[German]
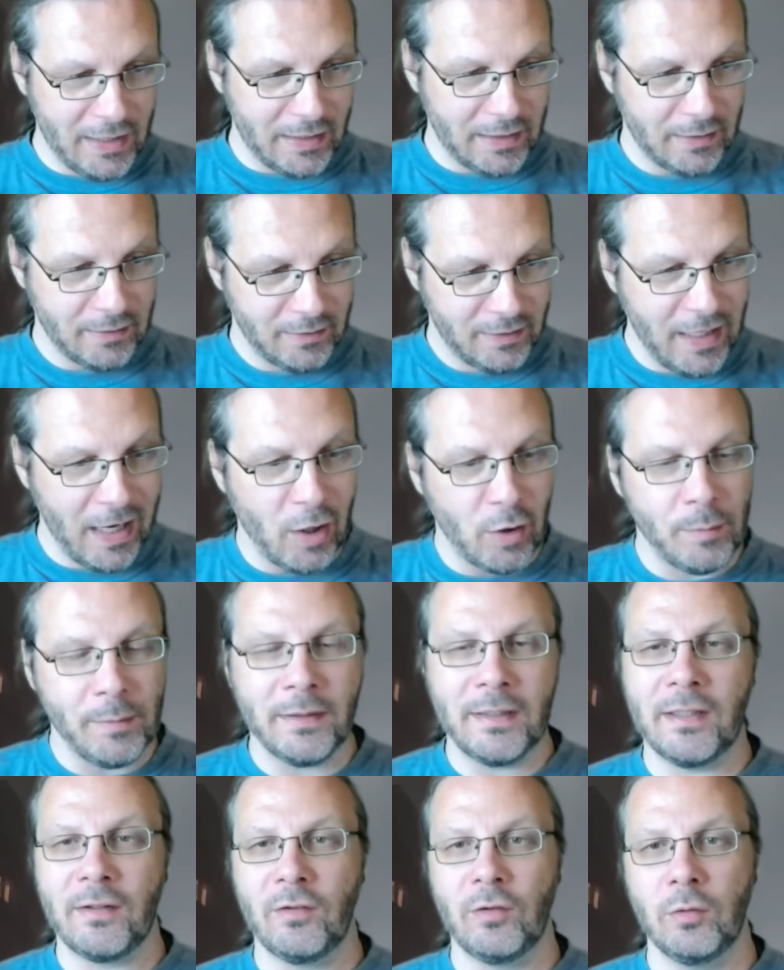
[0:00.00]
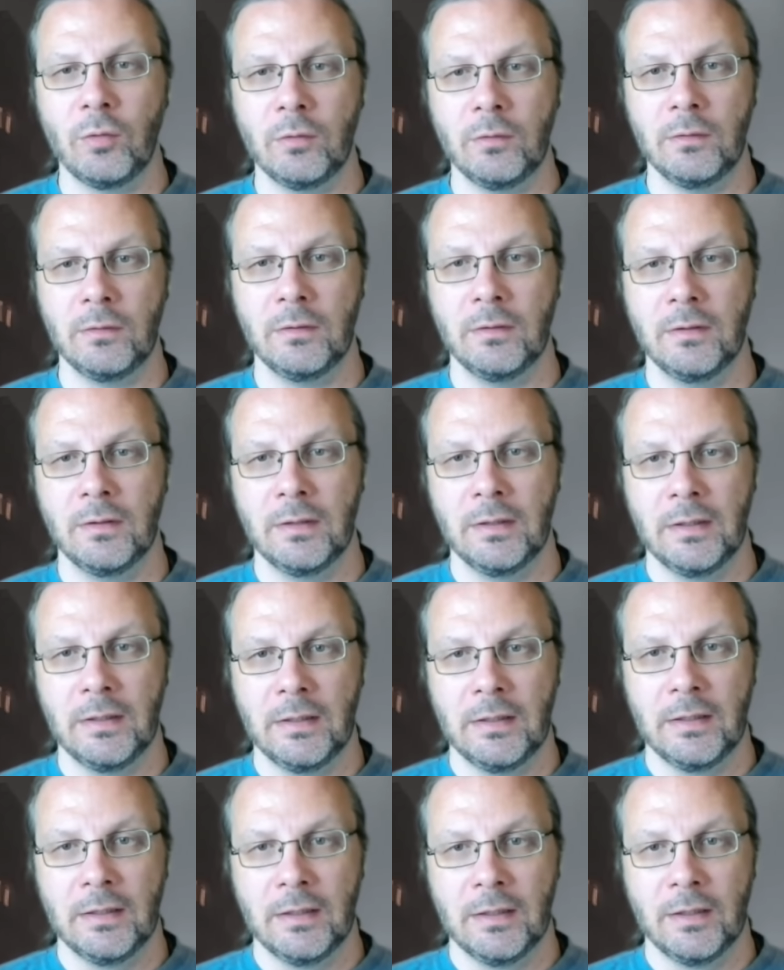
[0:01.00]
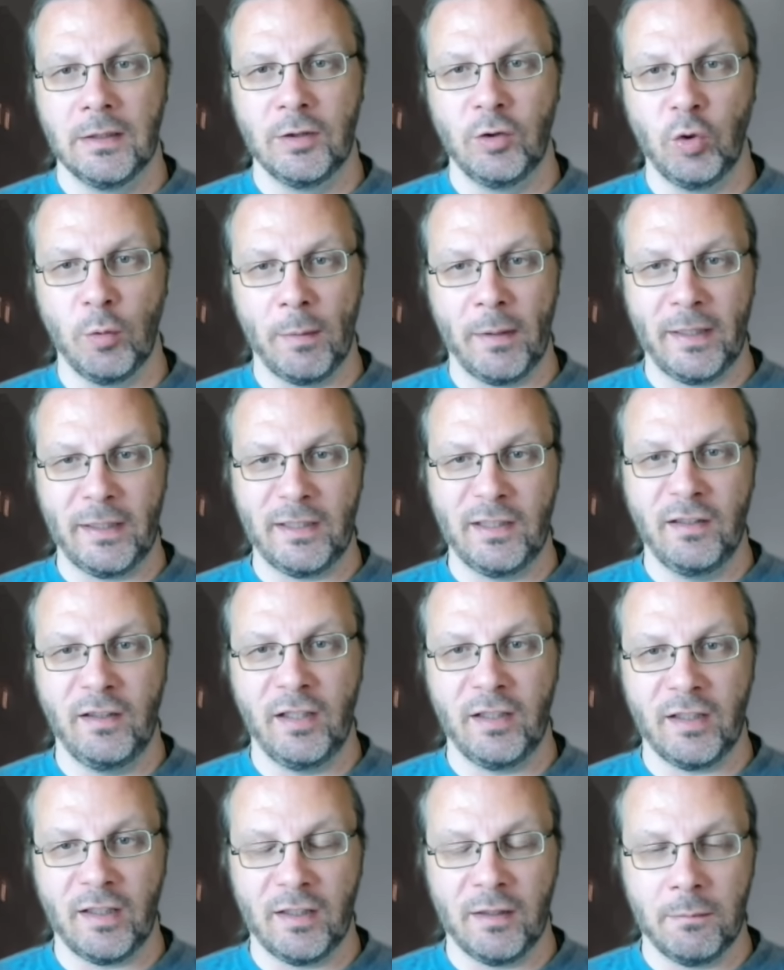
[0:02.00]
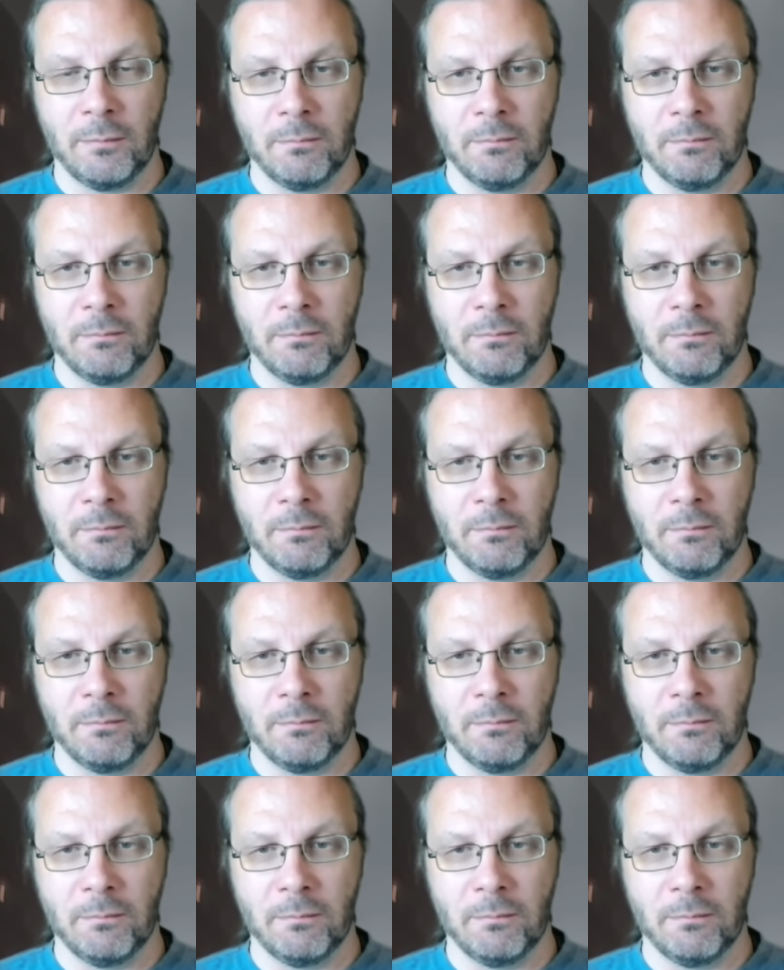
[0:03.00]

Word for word: ich die Argumentation. Nur bei rechten Tätern